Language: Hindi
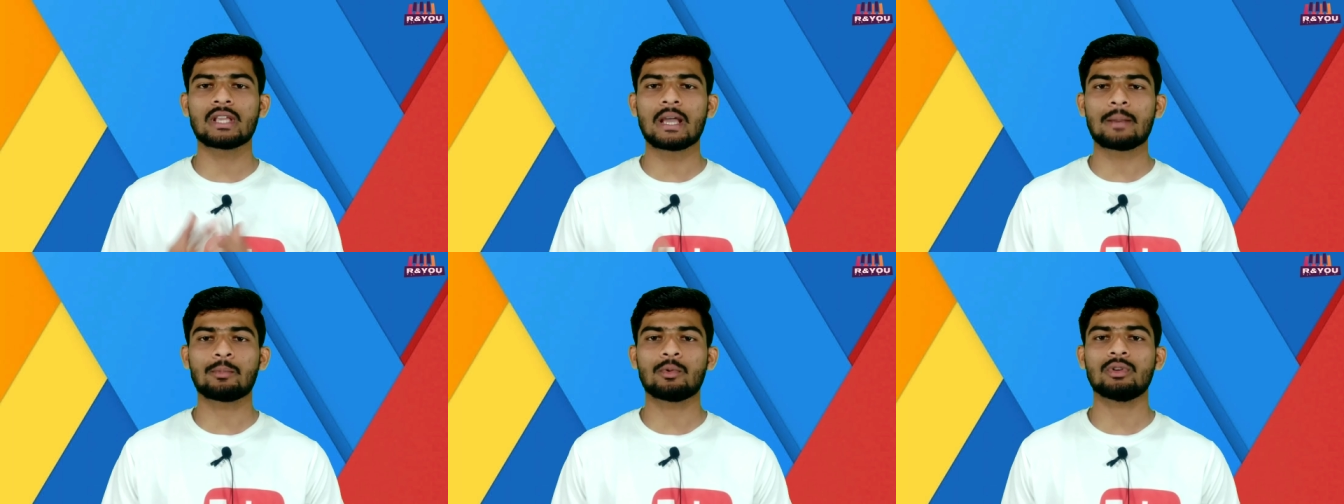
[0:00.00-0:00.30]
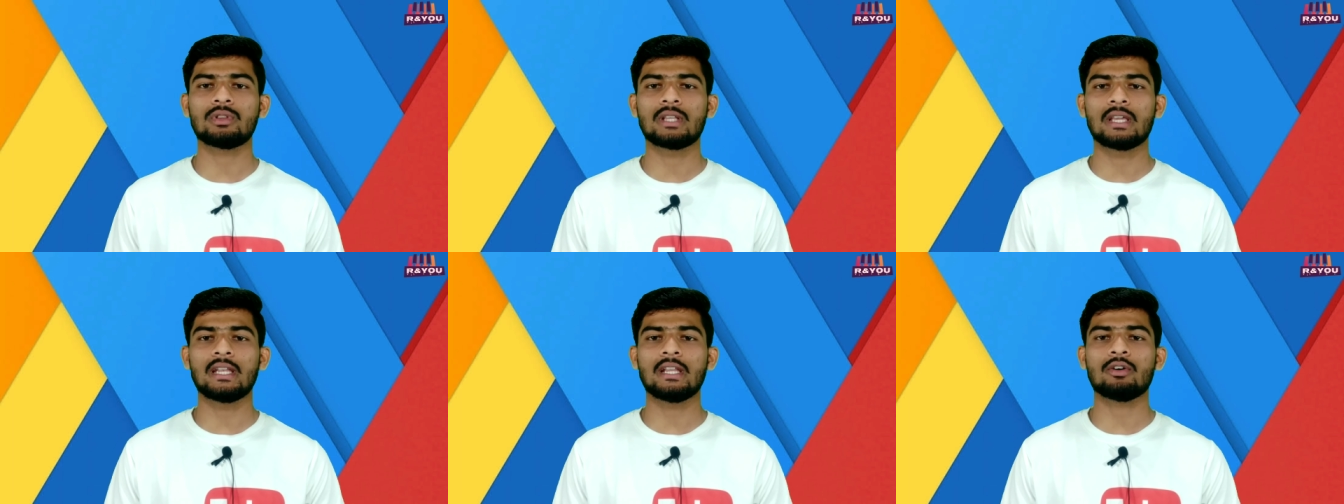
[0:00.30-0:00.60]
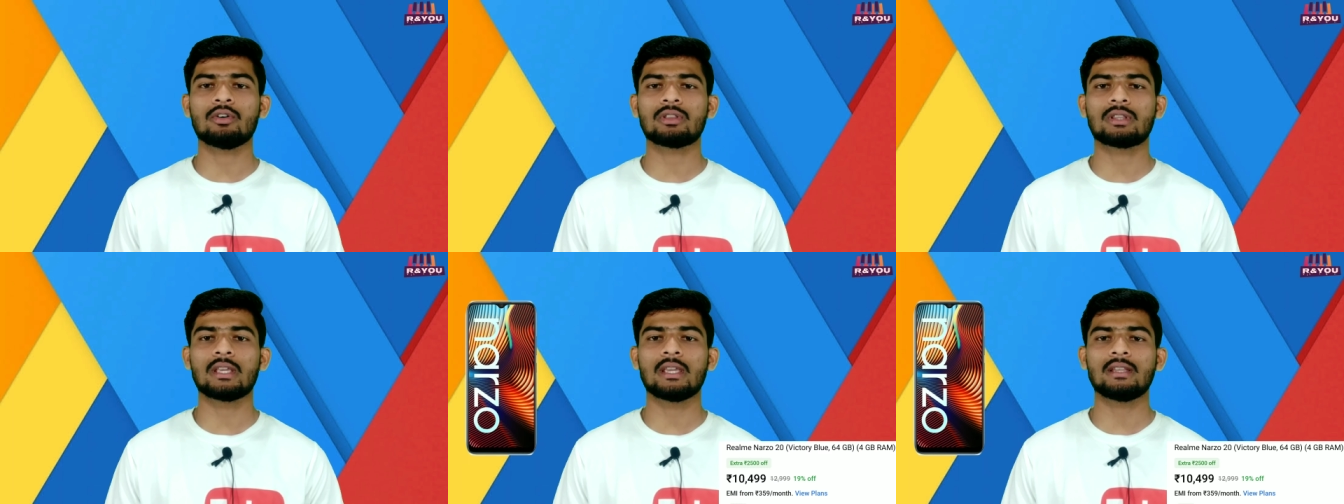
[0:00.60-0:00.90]
के आपको
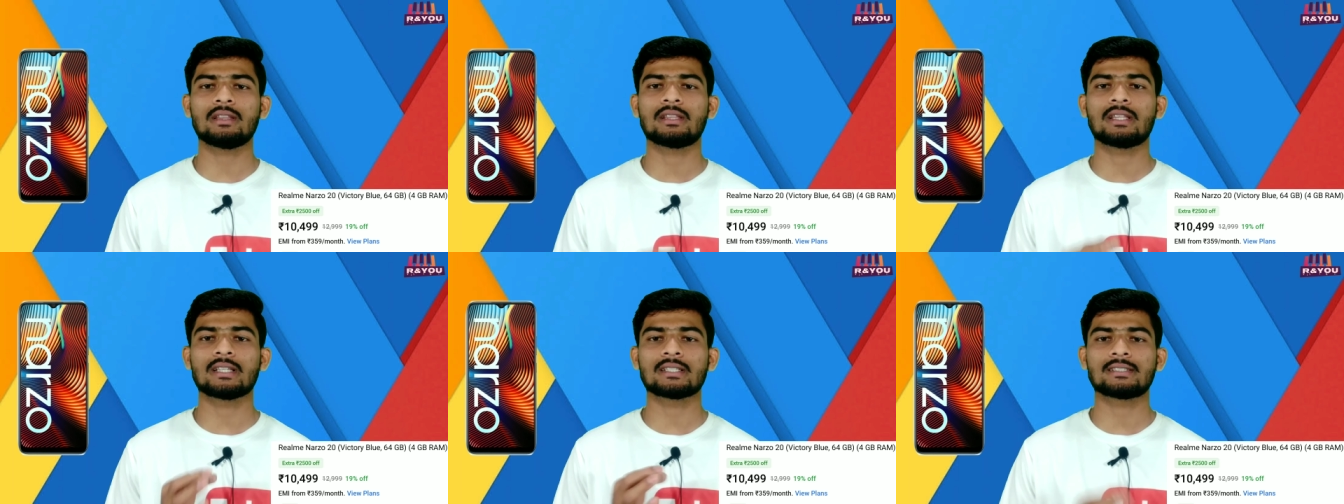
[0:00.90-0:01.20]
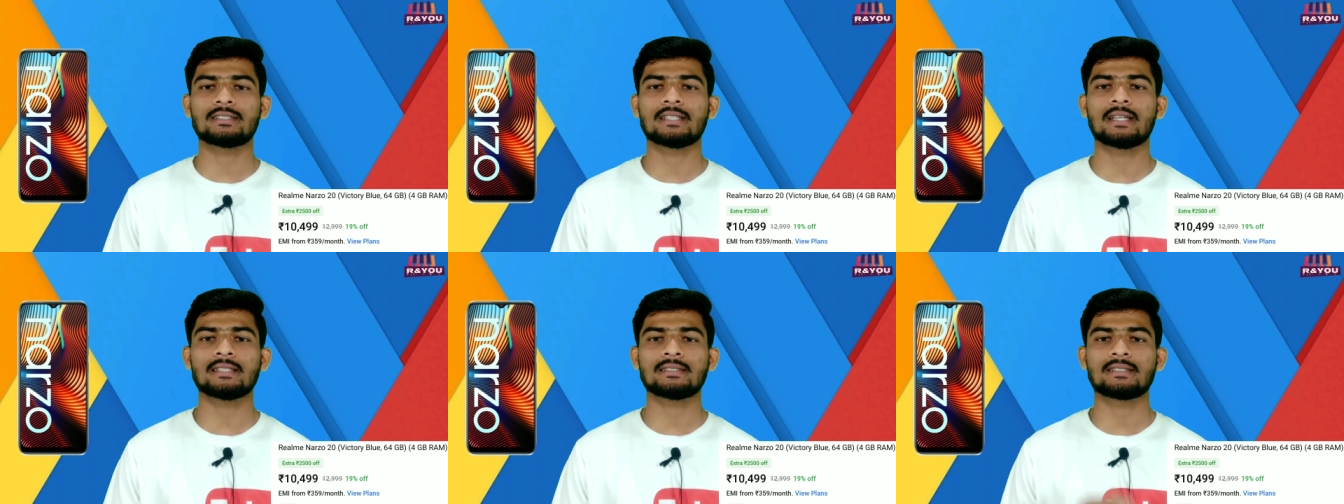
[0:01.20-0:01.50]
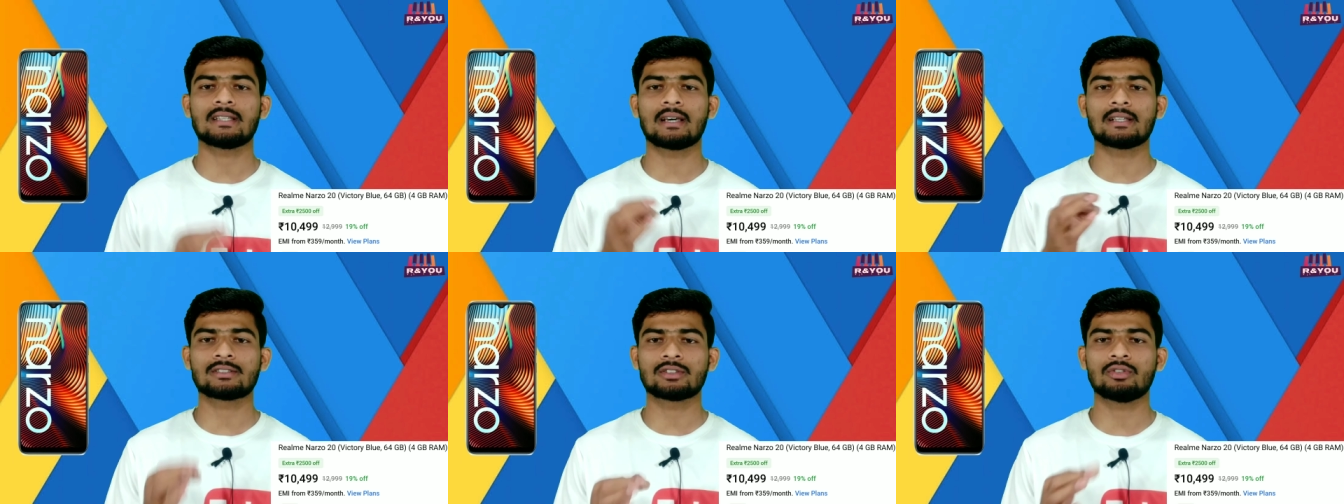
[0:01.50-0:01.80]
देने होते हैं दस हजार
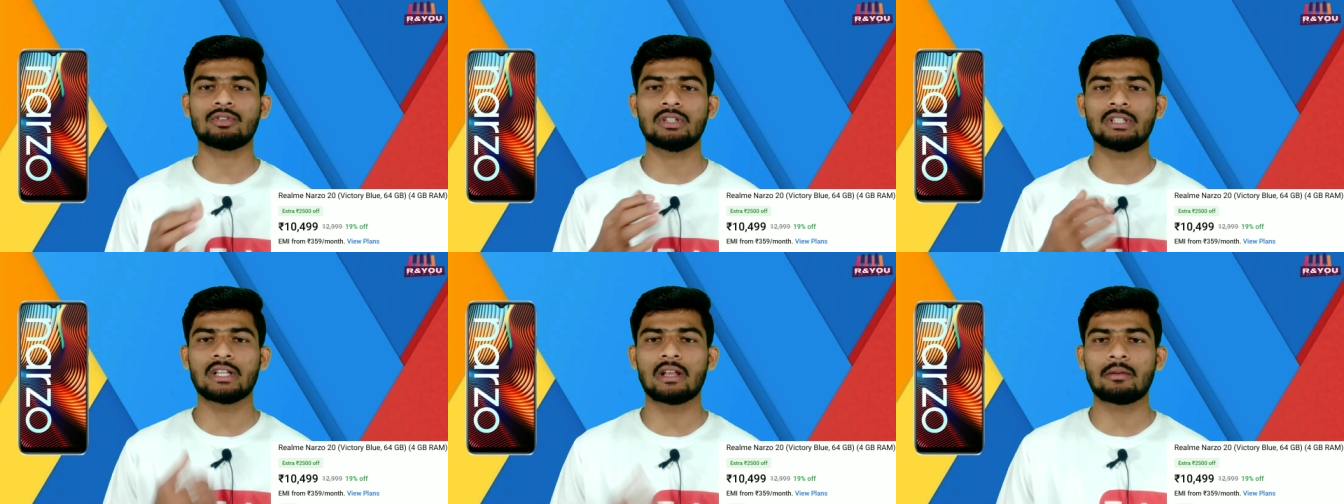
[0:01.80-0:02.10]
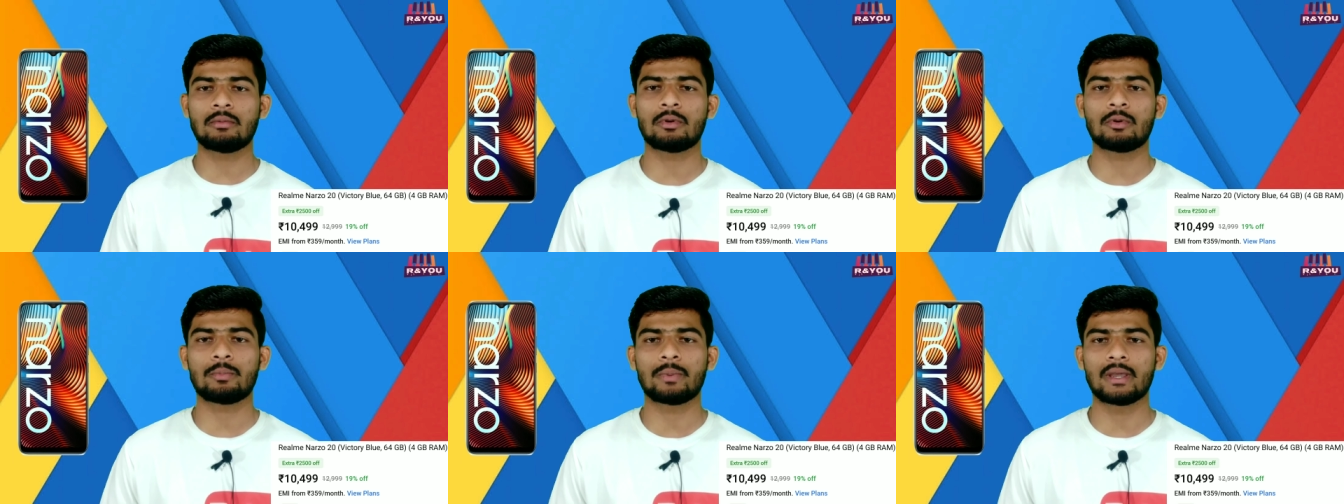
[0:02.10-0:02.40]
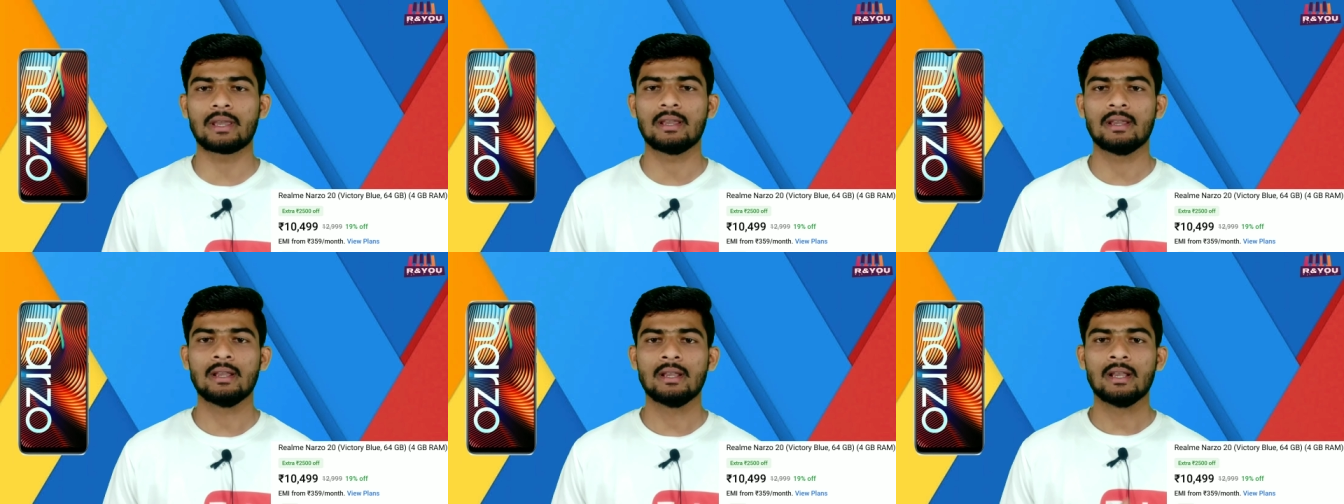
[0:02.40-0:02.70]
चार सौ निन्यानवे
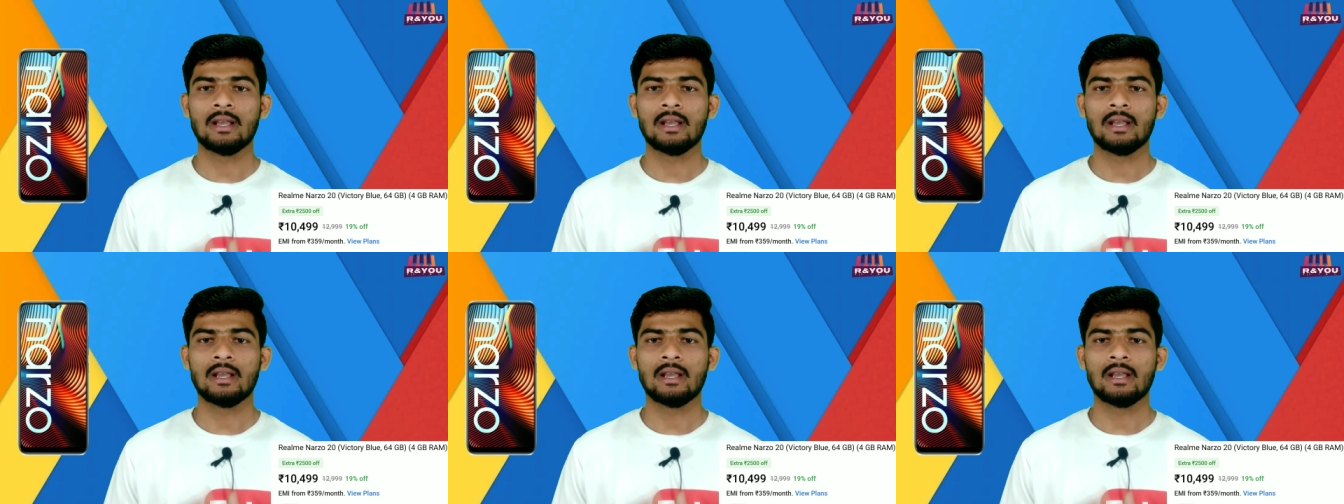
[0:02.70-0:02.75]
रुपए